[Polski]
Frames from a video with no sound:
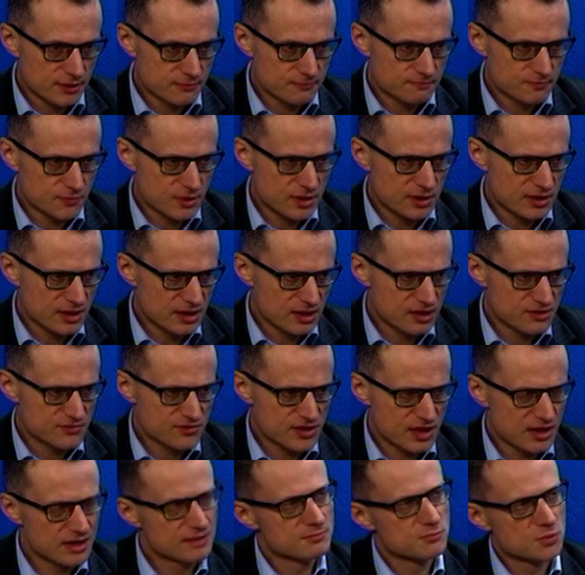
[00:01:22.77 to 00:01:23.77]
no jednak jest w
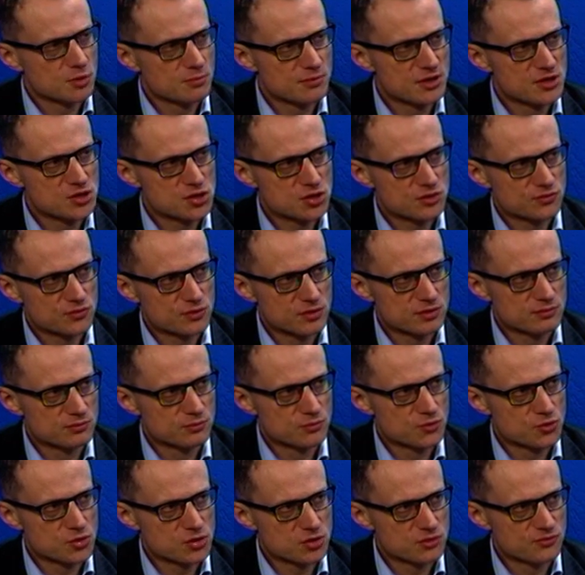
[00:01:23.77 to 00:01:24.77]
takim momencie, w którym
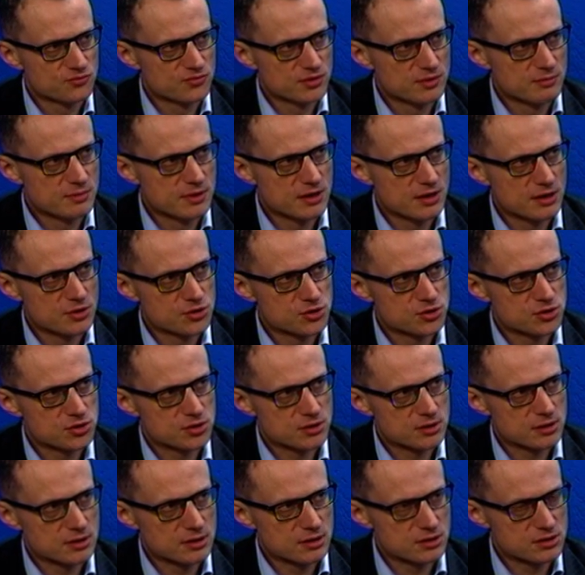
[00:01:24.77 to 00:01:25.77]
musi wybrać